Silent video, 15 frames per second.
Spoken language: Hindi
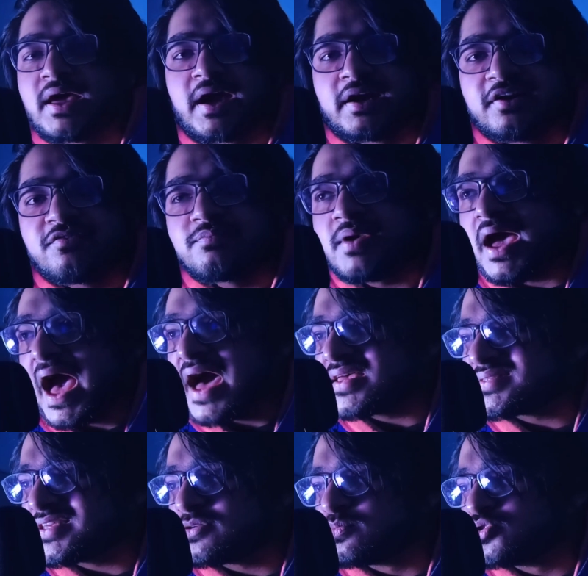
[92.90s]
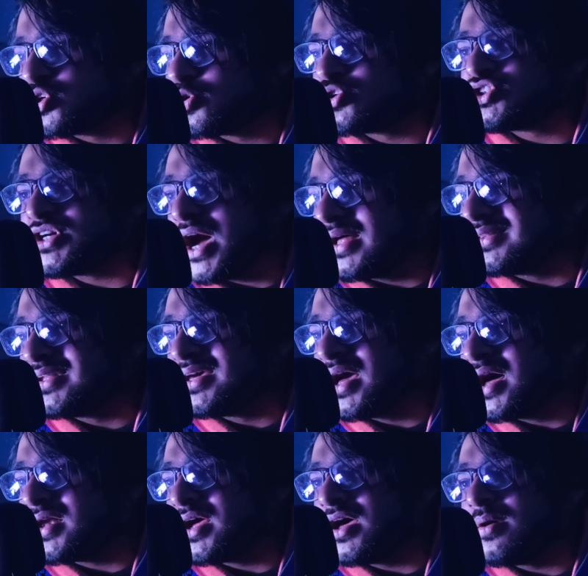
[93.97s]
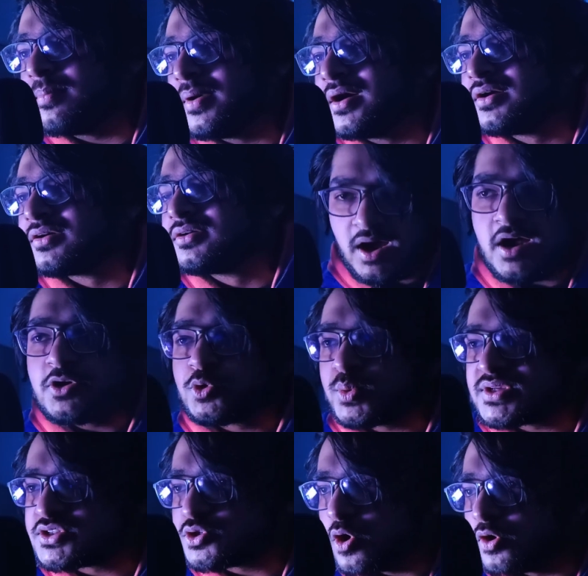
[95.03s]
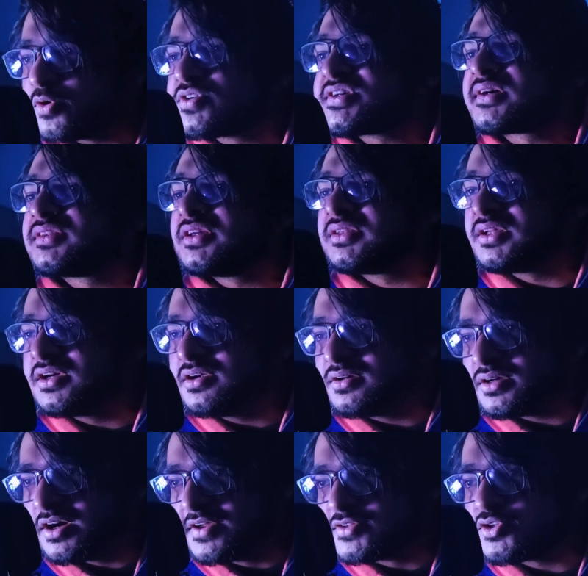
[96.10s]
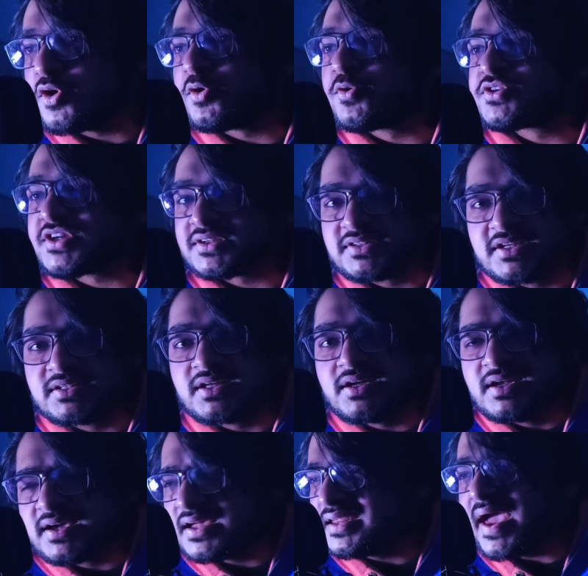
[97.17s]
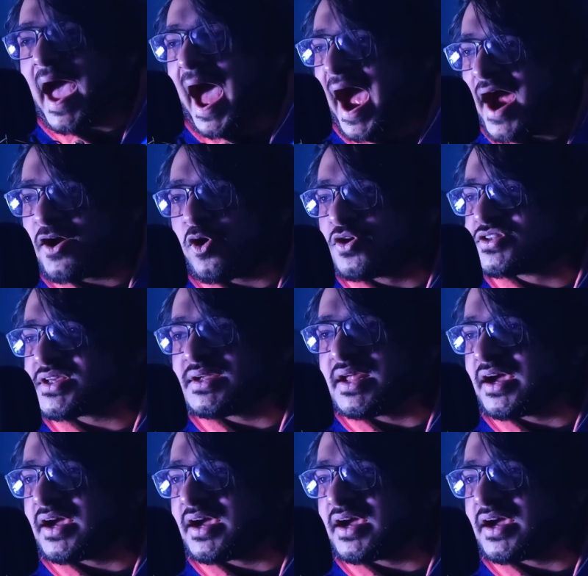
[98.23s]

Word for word: नेगेटिव में आज सच मुझे कुछ याद नहीं आ रहा है बट हाँ ट्विस्ट और हो सकते थे टर्न्स और हो सकते थे लेकिन ये एड ऑन है